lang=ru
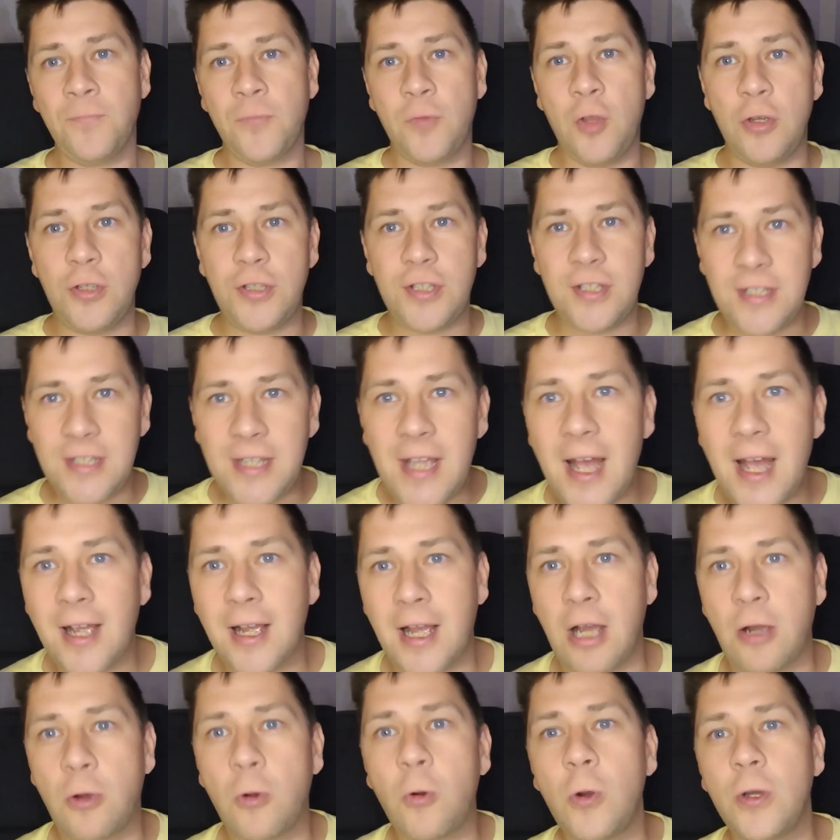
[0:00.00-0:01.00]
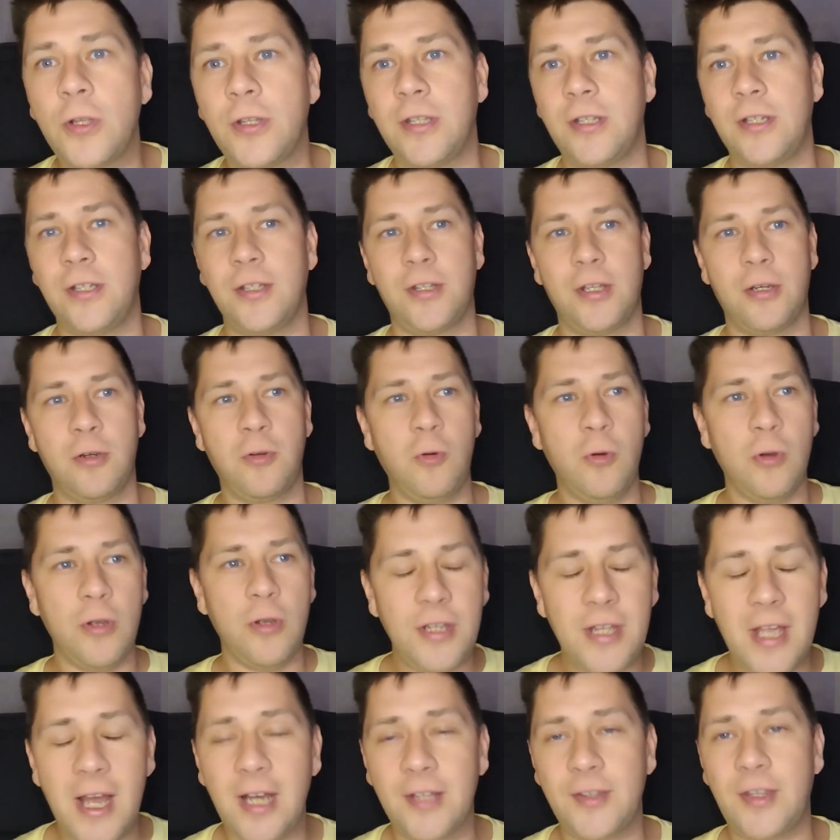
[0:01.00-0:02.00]
То есть я какой-то не
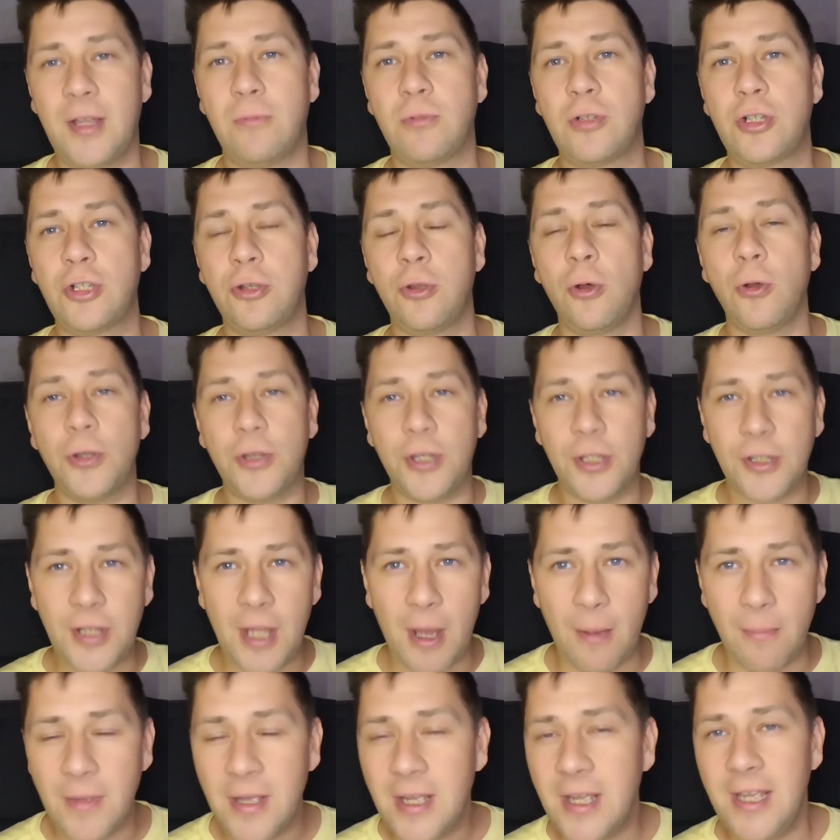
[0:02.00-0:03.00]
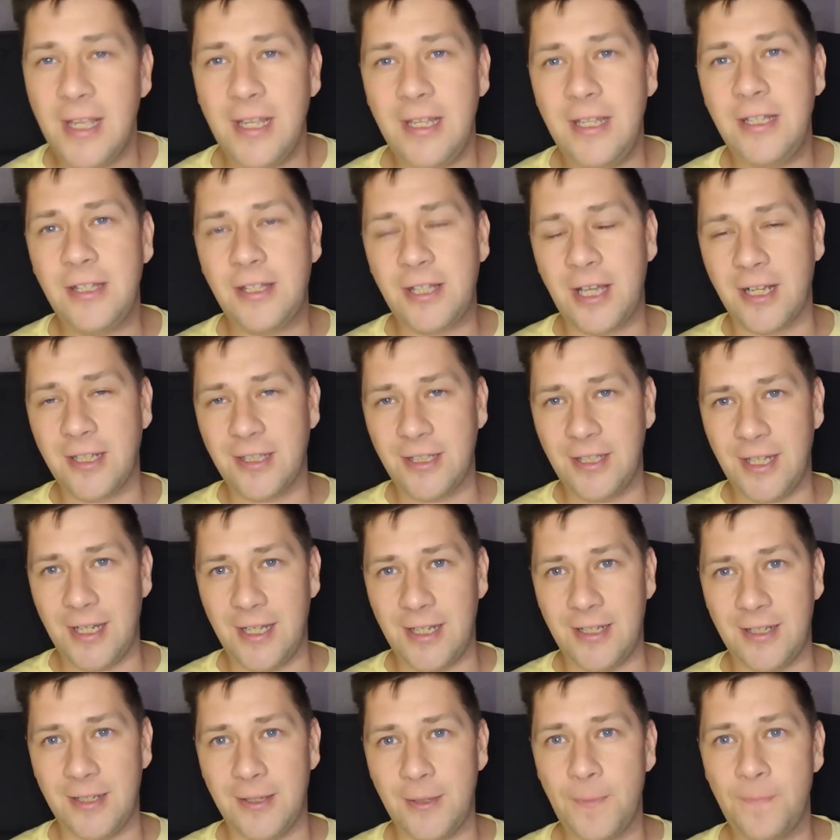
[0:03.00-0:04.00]
такой, я там что-то там и так
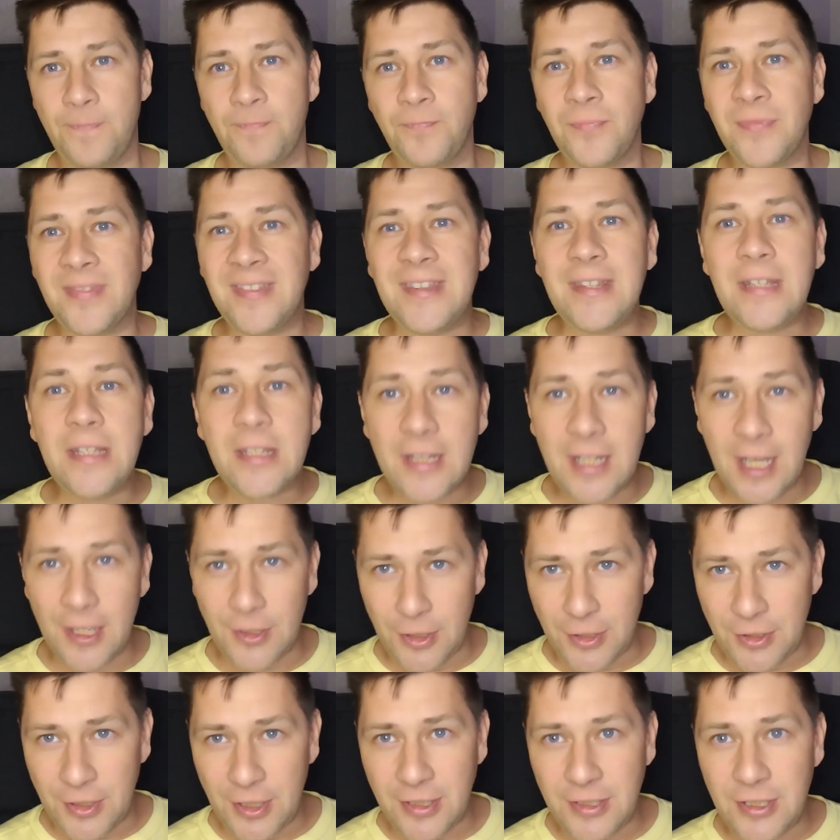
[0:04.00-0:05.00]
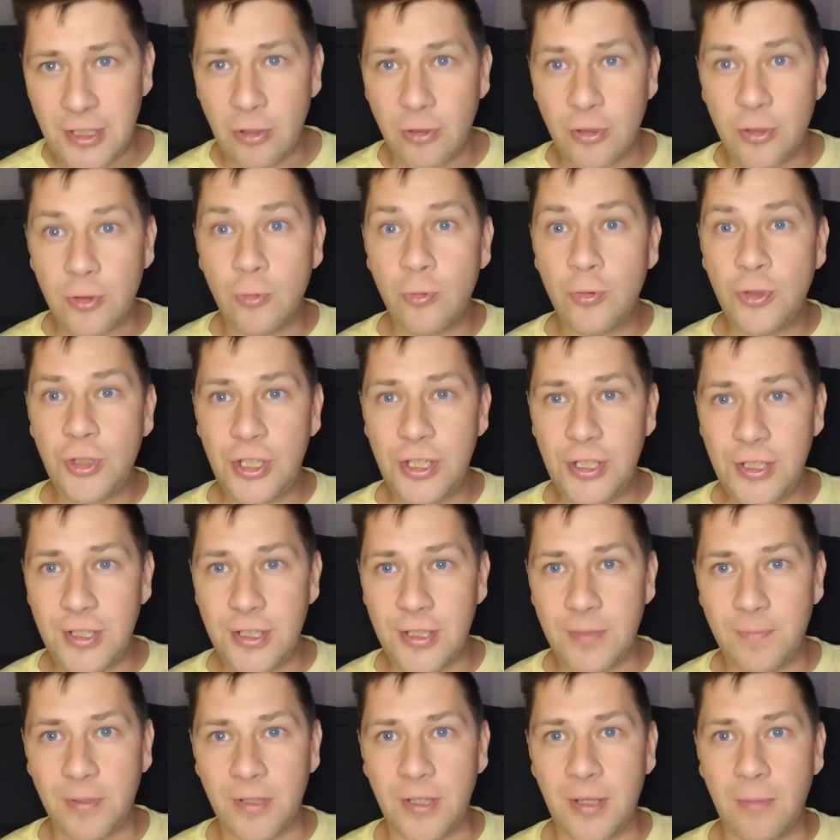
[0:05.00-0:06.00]
далее. Не надо так делать,
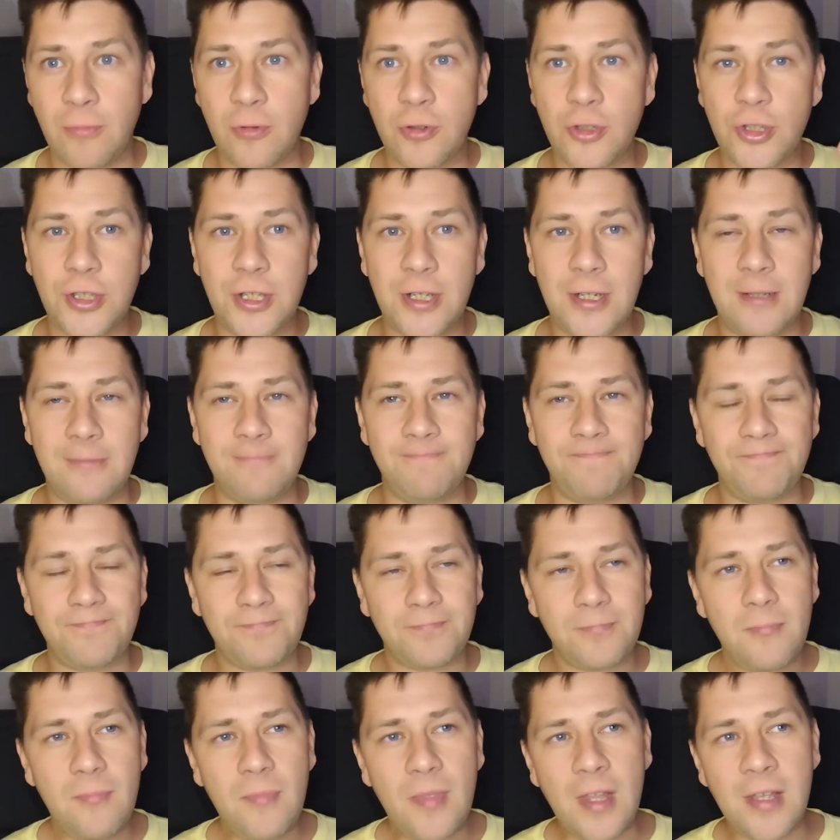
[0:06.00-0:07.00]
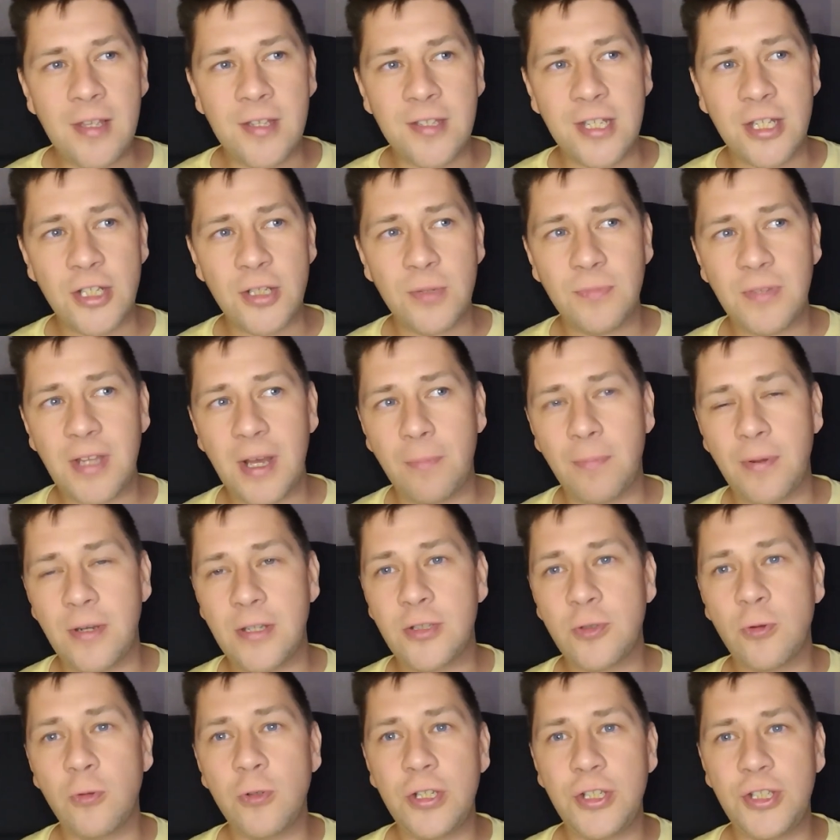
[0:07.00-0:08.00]
учитесь, потому что, скажем так,
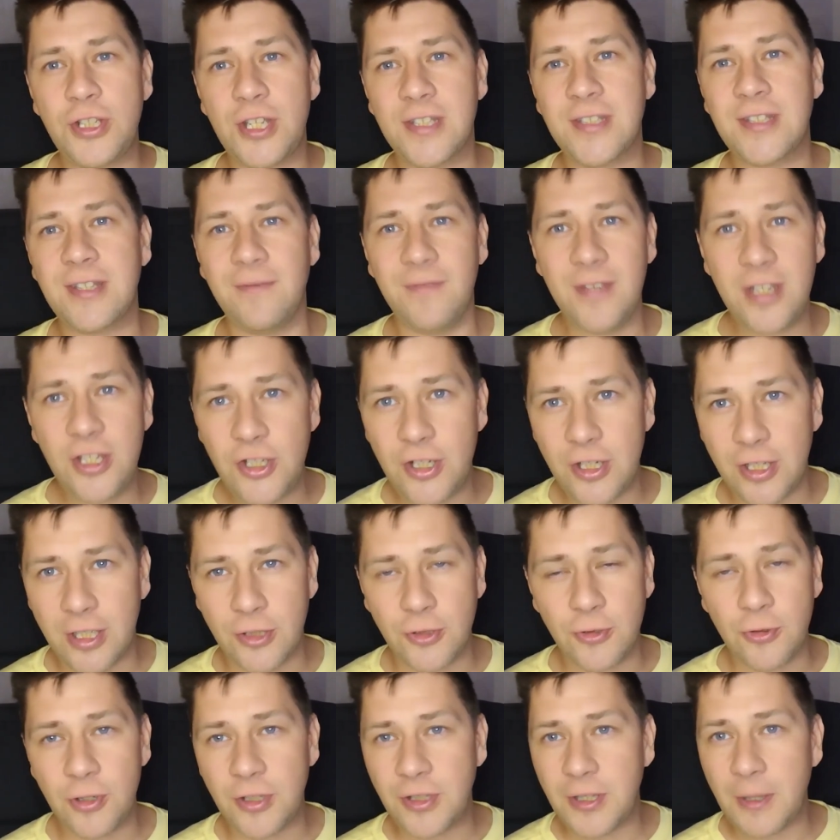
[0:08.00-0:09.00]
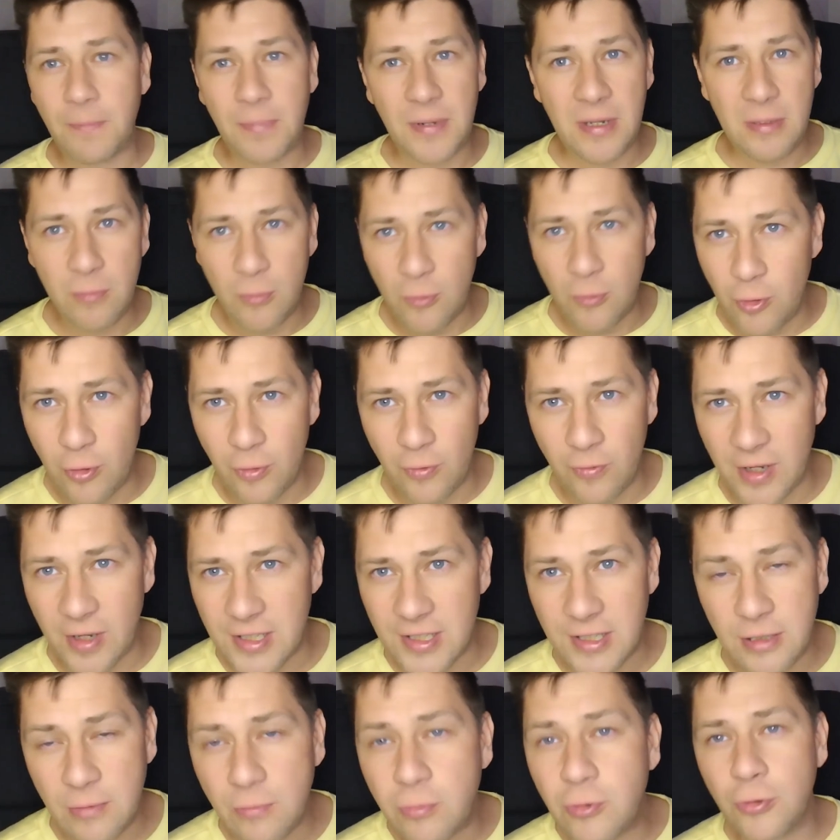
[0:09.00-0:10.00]
происходят часто вещи, которые напрямую
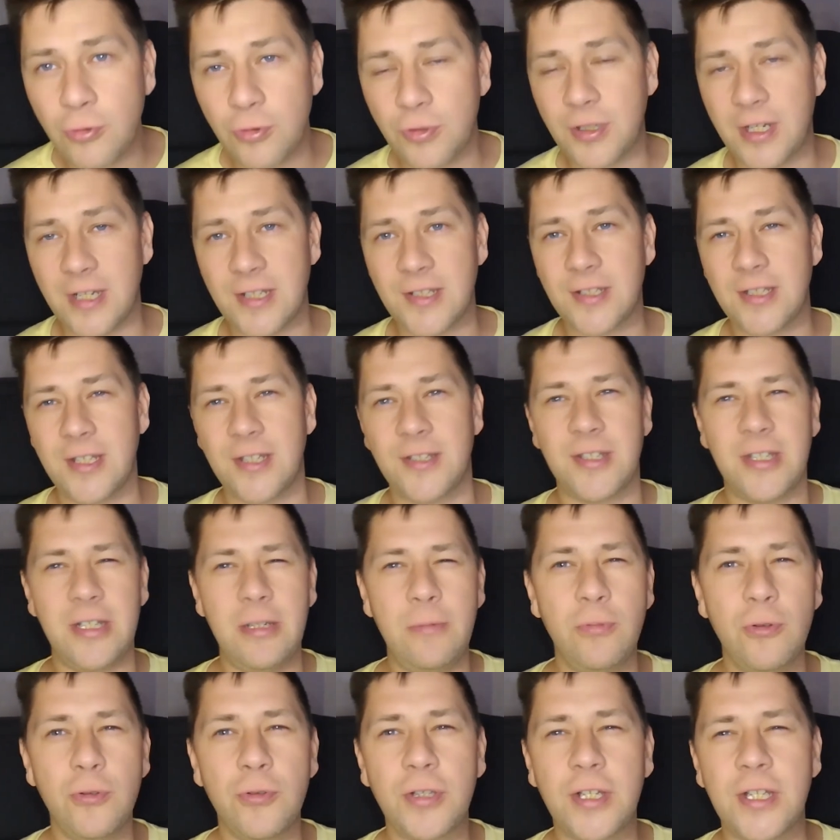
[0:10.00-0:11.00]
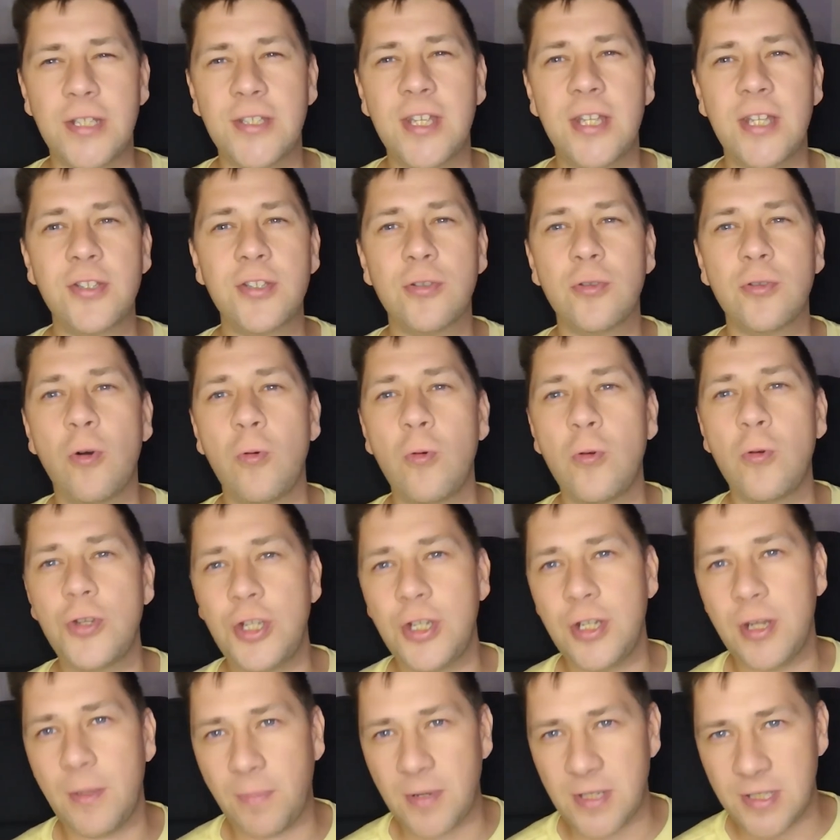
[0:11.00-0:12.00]
вас не будут касаться, или будут касаться, но
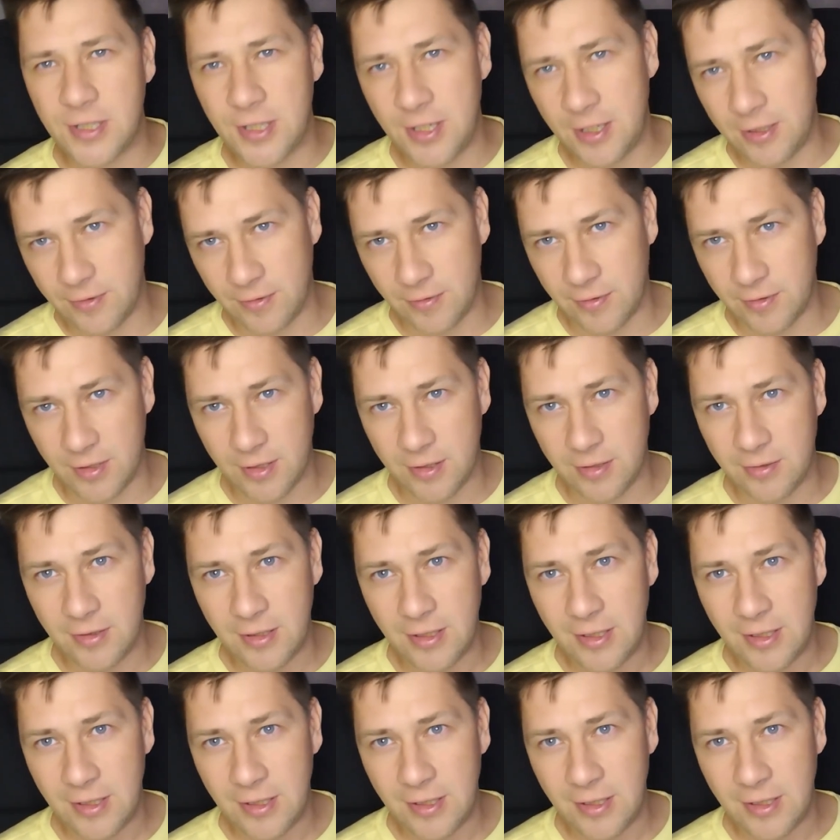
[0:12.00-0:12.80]
очень опосредованно.